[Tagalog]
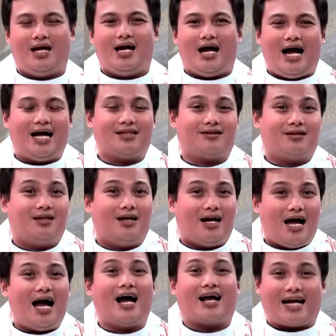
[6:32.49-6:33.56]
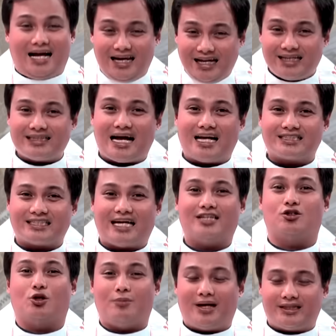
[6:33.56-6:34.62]
At ang kaligtasan
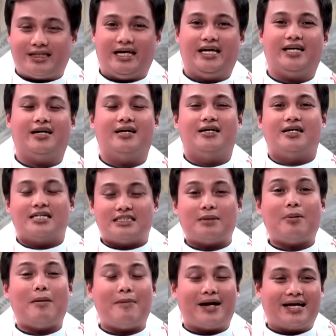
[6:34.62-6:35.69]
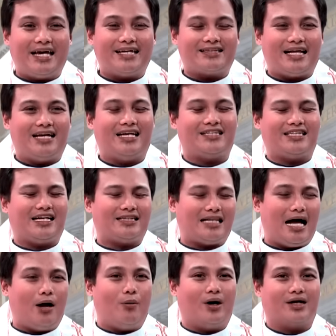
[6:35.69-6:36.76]
dumating sa pamagitan na
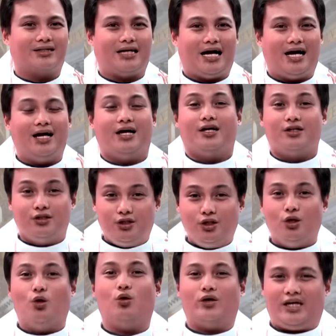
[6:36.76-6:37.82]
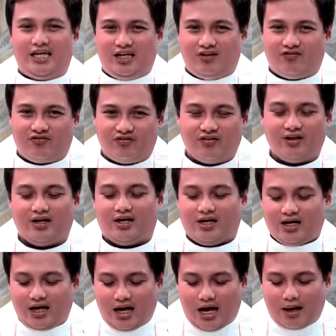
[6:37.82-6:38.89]
tinatawag na New Eve
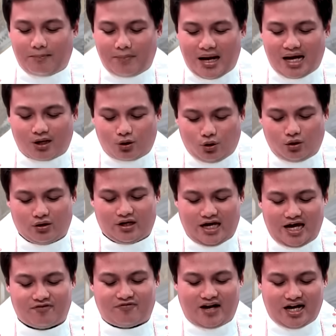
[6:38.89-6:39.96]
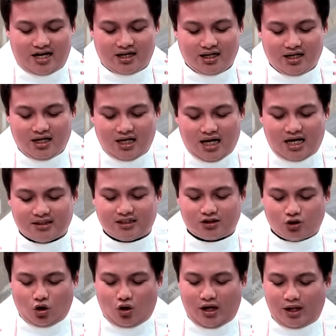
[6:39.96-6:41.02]
ang bagong Eva at
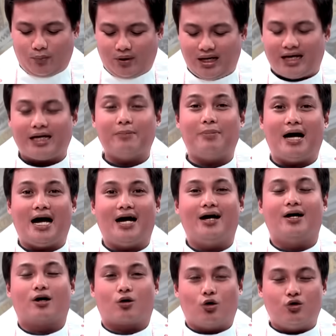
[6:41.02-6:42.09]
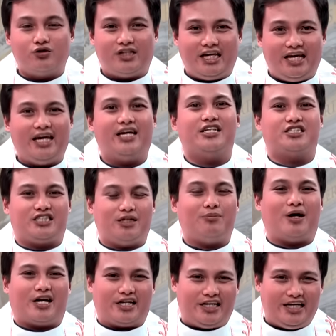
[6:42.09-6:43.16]
ito ay walang iba kundi si
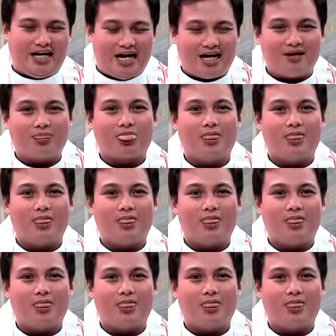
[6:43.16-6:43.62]
Maria.